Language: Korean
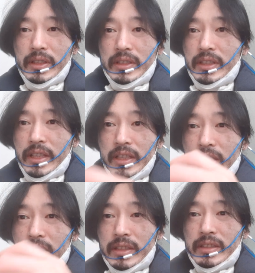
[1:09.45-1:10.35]
근데
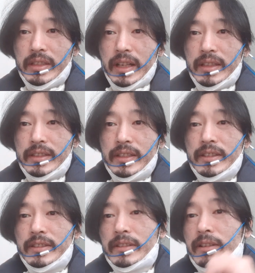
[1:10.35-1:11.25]
그때
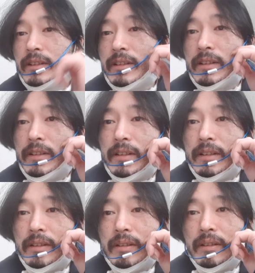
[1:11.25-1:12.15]
당시에는
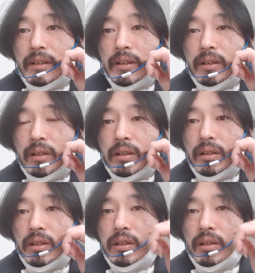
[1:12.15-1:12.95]
어